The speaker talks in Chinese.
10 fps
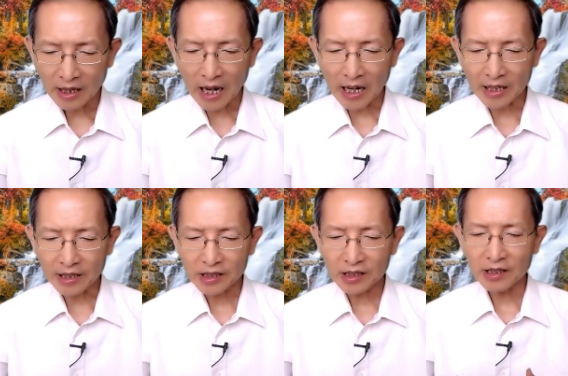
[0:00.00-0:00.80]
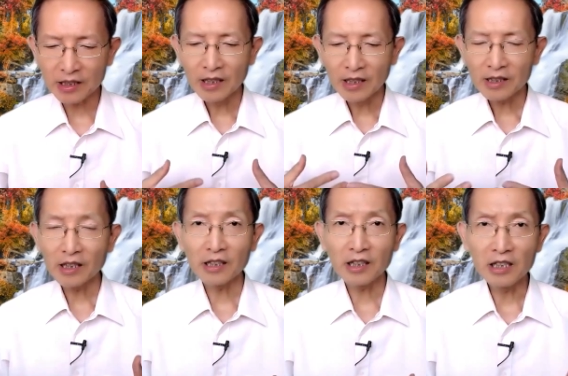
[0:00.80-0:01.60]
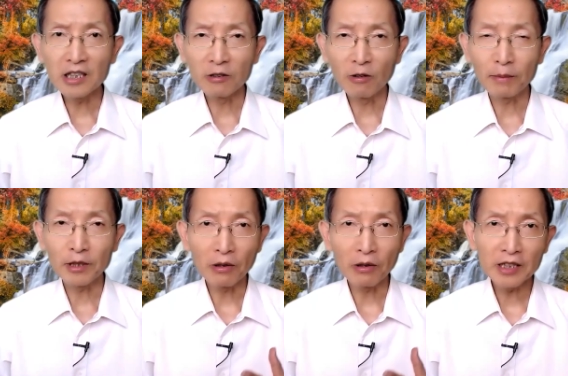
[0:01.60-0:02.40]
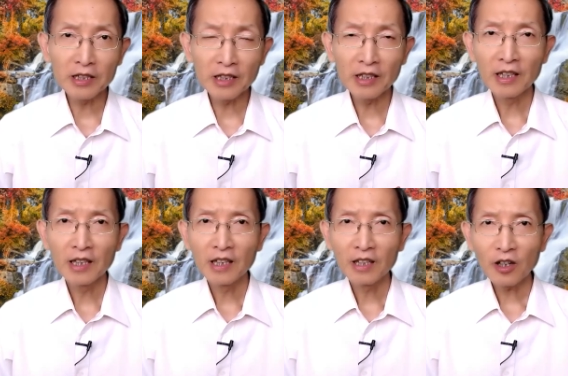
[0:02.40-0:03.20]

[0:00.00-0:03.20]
乃是这个提醒我们，有了信心，